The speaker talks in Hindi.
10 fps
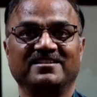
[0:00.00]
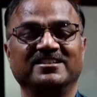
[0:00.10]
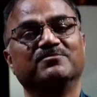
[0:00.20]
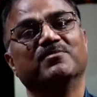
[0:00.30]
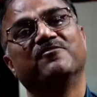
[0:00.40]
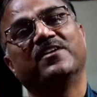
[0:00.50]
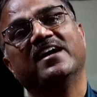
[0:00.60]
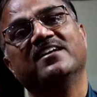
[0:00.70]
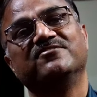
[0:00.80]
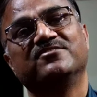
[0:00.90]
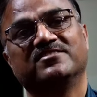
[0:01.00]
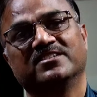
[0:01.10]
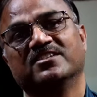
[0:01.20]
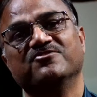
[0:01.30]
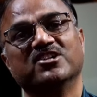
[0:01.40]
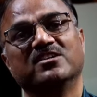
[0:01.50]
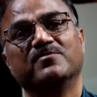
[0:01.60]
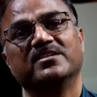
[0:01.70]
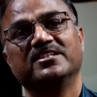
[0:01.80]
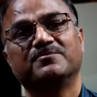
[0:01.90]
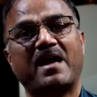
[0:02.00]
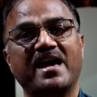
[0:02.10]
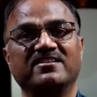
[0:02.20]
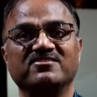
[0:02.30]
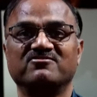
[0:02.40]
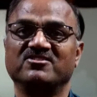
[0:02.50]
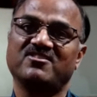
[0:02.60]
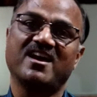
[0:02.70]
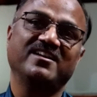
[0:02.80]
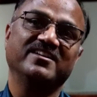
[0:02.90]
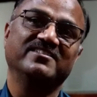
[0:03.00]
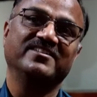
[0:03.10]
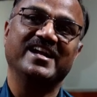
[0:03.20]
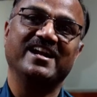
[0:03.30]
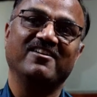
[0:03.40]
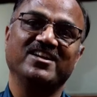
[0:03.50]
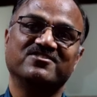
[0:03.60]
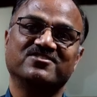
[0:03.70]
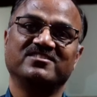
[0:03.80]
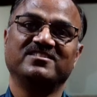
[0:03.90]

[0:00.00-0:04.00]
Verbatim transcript: इसमें फ्रेंच जर्मन स्पेनिश इटालियन इंग्लिश